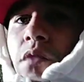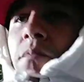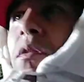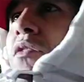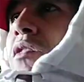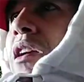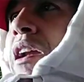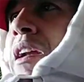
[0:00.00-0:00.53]

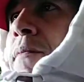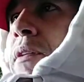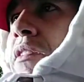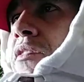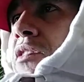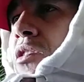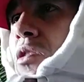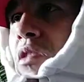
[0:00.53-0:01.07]
Vamos a hablar de la
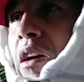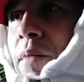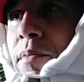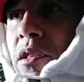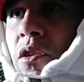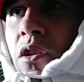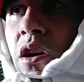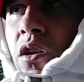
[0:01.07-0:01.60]
parte 5 de este
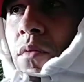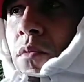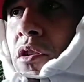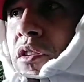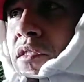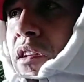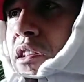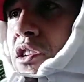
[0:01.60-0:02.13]
capítulo de como
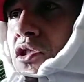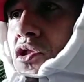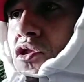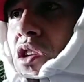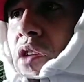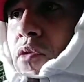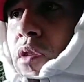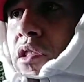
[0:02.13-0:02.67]
dice el dicho.
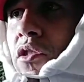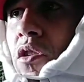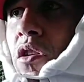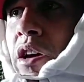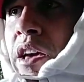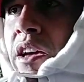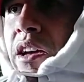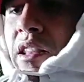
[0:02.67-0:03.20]
Yo les cuento
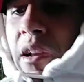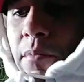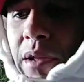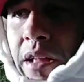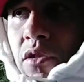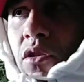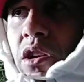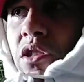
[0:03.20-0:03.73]
en qué
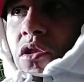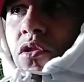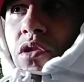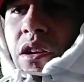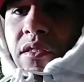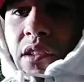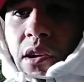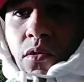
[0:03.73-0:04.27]
termina todo esto y
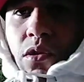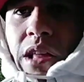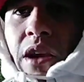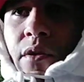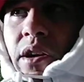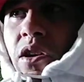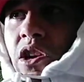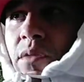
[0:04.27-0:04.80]
ustedes si les gusta
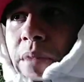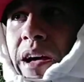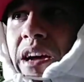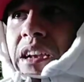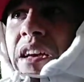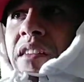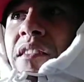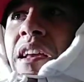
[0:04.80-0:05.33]
lo ven con
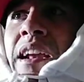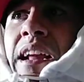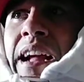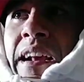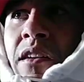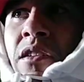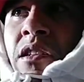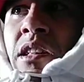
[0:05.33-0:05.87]
imágenes en el
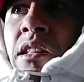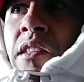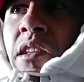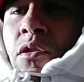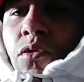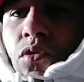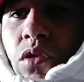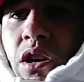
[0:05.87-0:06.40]
canal
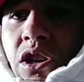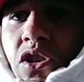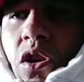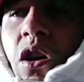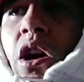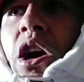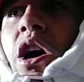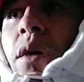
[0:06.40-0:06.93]
de YouTube de
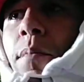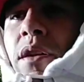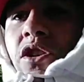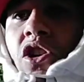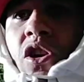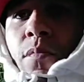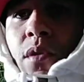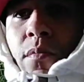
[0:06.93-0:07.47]
ellos, porque
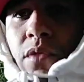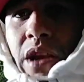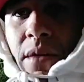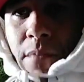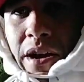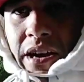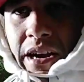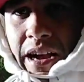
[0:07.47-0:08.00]
yo no puedo mostrar
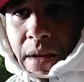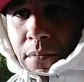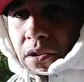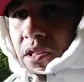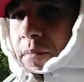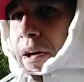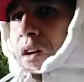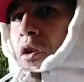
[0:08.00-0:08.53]
imagen acá por
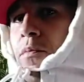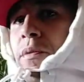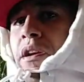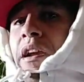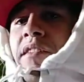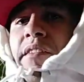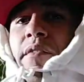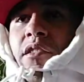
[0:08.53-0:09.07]
tema de
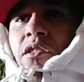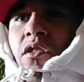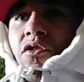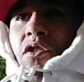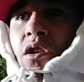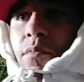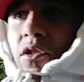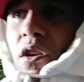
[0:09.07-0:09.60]
copyright. Se ven
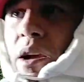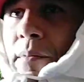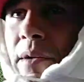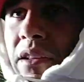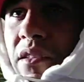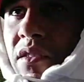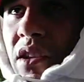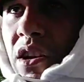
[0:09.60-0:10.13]
eso comenzó la
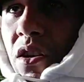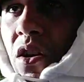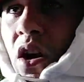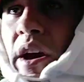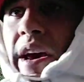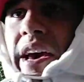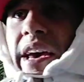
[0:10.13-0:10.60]
parte 5.